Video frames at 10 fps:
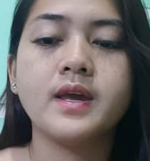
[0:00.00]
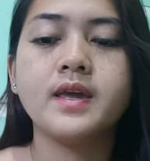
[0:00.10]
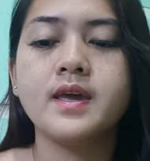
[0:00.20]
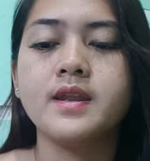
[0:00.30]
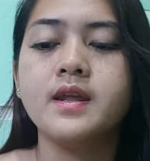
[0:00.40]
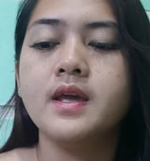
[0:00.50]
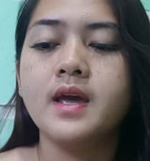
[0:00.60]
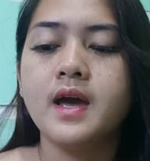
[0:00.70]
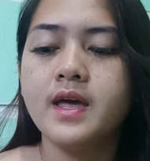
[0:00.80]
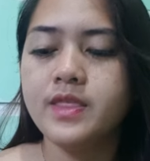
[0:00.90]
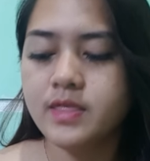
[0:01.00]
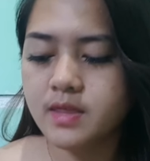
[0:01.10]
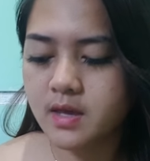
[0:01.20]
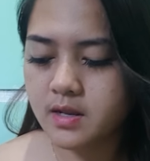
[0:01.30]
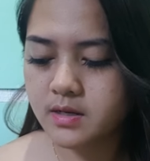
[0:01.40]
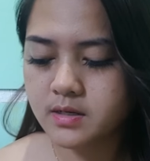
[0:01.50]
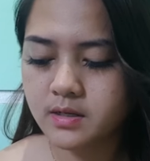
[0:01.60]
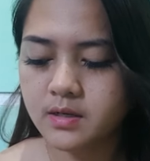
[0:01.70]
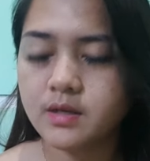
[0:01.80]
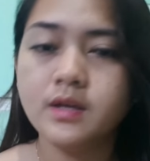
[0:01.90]
Ayan. And then,
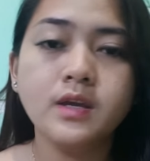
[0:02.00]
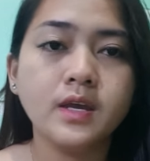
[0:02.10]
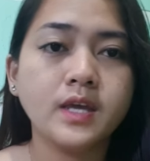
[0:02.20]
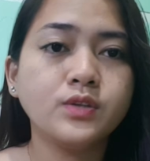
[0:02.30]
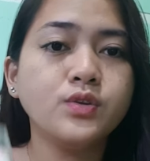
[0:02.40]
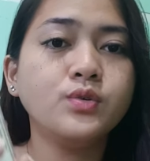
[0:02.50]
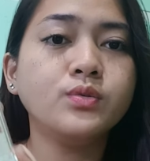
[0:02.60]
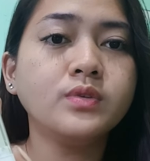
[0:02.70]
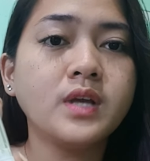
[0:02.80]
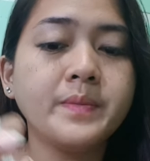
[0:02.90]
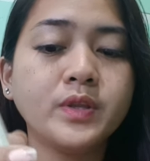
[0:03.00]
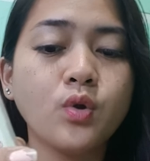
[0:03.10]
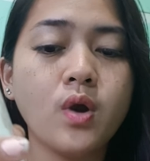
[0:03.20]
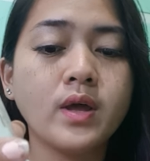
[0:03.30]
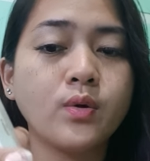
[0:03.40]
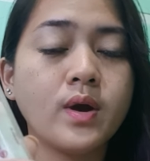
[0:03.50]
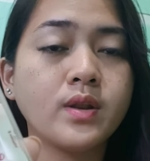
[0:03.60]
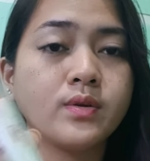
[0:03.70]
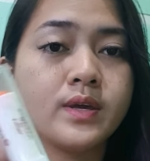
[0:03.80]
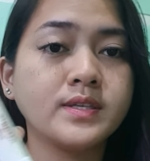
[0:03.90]
ito yung gamit ko
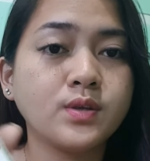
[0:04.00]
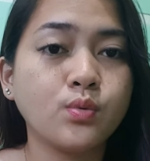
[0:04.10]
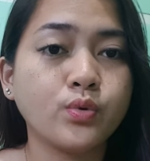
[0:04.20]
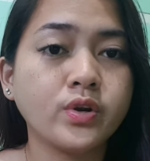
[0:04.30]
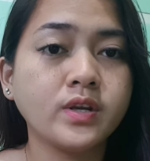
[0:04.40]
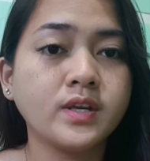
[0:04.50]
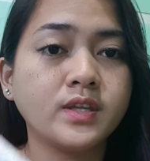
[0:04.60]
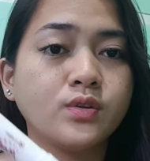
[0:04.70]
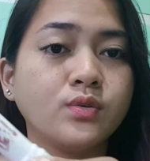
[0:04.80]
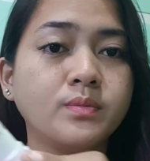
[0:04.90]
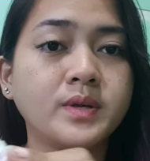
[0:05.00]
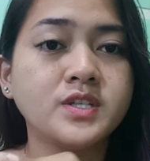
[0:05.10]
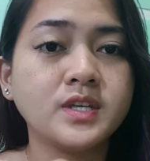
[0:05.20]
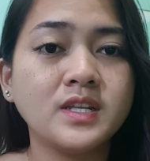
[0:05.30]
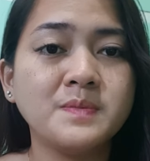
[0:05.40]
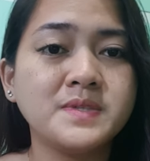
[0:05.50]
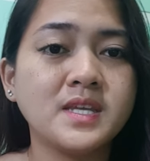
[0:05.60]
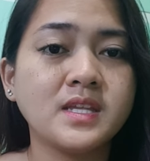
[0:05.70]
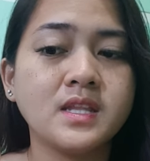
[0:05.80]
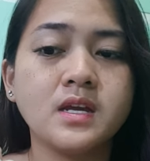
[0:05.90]
araw-araw guys sa so work. Itong magic
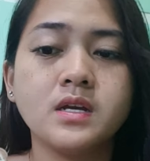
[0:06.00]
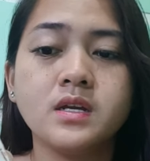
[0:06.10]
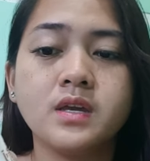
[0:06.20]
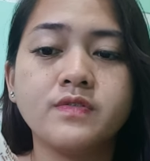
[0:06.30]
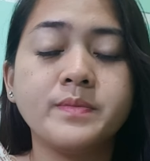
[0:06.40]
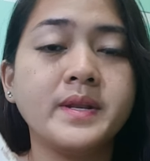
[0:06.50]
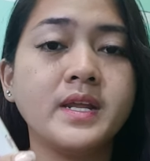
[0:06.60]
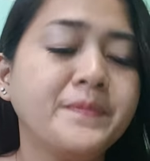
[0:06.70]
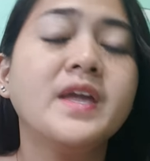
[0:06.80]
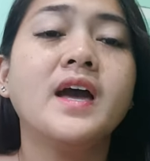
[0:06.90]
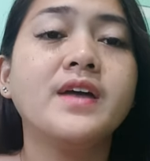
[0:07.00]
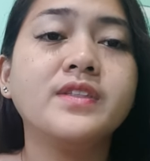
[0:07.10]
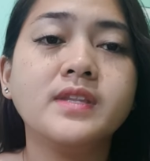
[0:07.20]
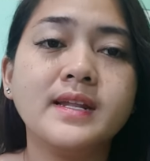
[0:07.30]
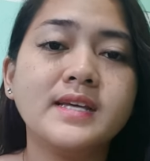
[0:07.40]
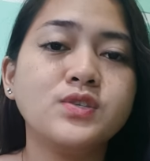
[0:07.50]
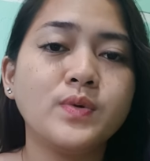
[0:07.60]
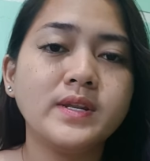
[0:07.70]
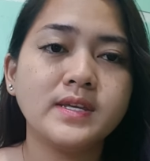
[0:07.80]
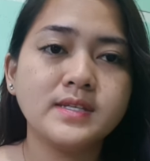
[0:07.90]
lipstick ng Every And then the last
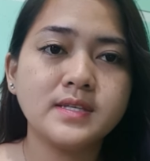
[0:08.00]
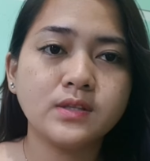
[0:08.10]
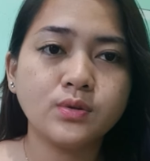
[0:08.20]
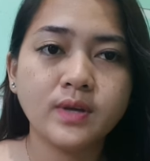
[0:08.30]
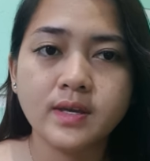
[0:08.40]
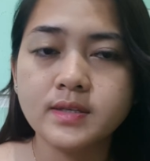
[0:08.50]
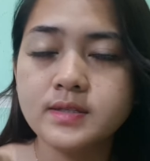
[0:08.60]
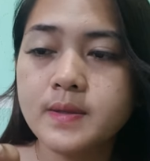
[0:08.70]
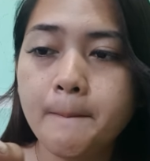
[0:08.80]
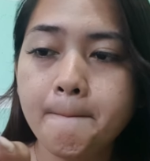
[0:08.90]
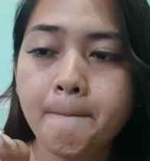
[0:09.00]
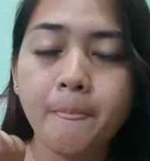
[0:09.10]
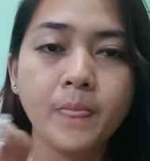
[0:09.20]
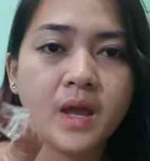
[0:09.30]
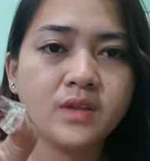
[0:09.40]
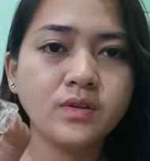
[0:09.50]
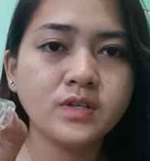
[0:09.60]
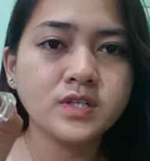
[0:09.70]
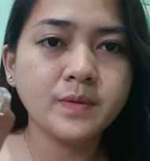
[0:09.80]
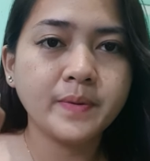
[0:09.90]
one is ito guys ano
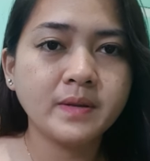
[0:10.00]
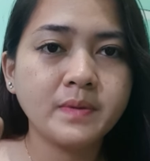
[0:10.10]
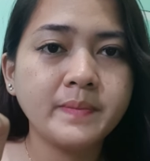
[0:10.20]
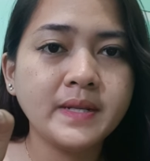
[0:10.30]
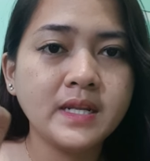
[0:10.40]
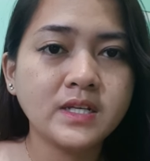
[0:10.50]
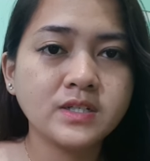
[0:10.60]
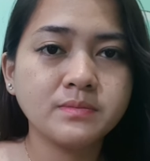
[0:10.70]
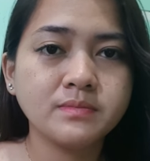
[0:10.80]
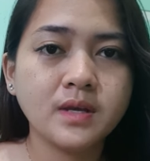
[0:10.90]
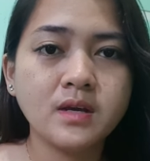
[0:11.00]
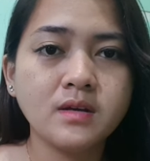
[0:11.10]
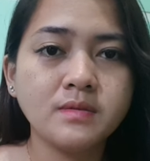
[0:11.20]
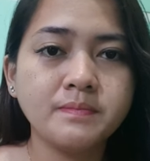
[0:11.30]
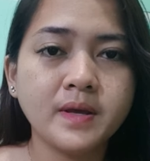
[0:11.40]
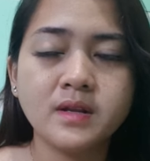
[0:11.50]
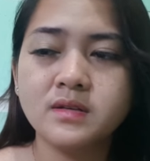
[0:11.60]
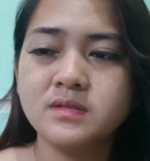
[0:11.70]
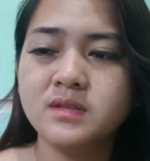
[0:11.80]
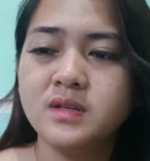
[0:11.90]
lang siya, para mabili lang, uh, um,
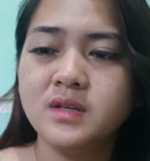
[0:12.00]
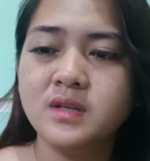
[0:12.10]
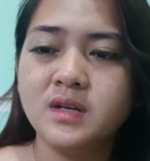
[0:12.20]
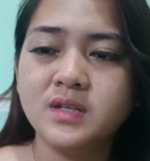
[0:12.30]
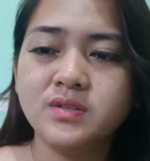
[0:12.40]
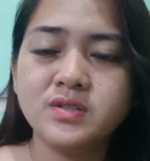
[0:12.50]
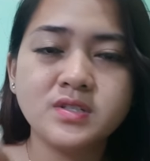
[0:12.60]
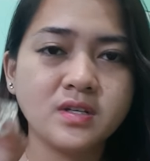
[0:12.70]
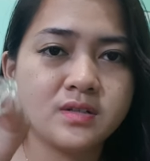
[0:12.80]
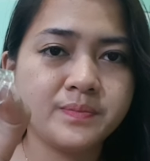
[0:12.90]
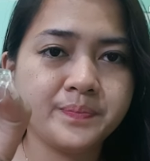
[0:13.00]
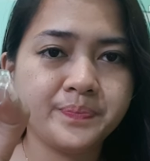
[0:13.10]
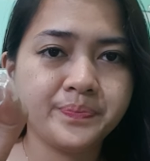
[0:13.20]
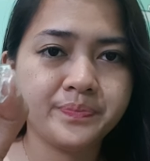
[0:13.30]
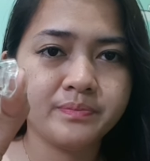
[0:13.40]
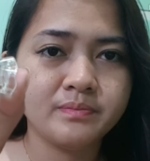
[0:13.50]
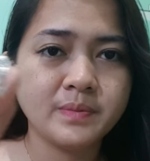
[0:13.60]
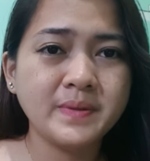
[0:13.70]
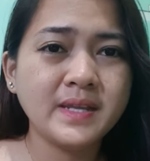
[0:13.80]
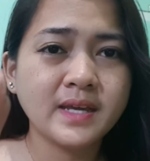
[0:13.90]
parang, ano lang siya,
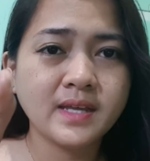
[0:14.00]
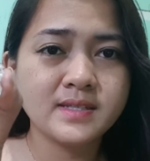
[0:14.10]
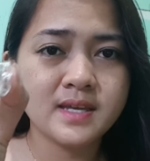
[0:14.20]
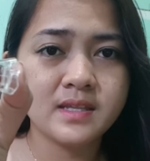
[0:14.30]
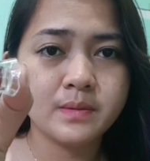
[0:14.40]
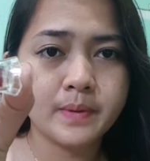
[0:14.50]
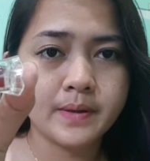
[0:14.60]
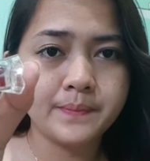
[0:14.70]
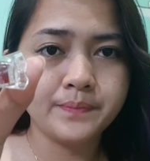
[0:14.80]
mabili kahit saan, diba?